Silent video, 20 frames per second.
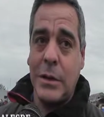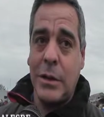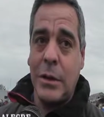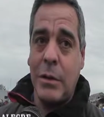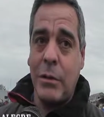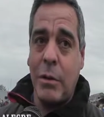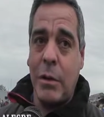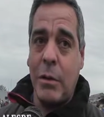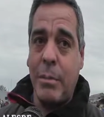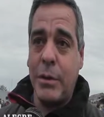eh,
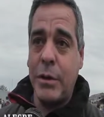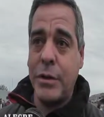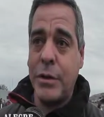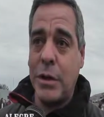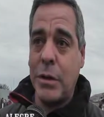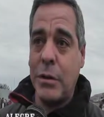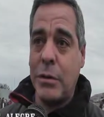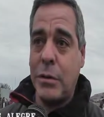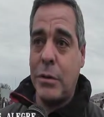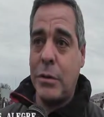nuevos
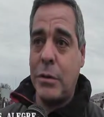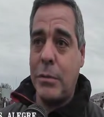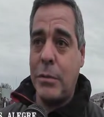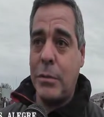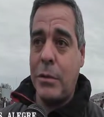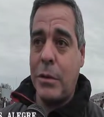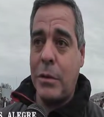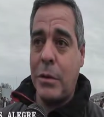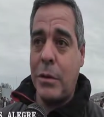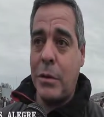proyectos
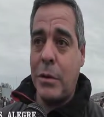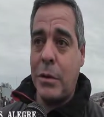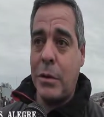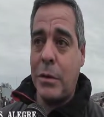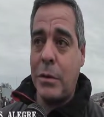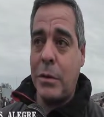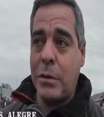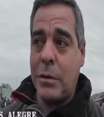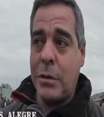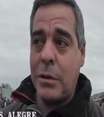
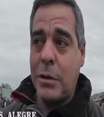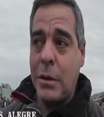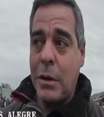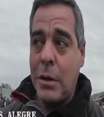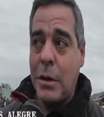como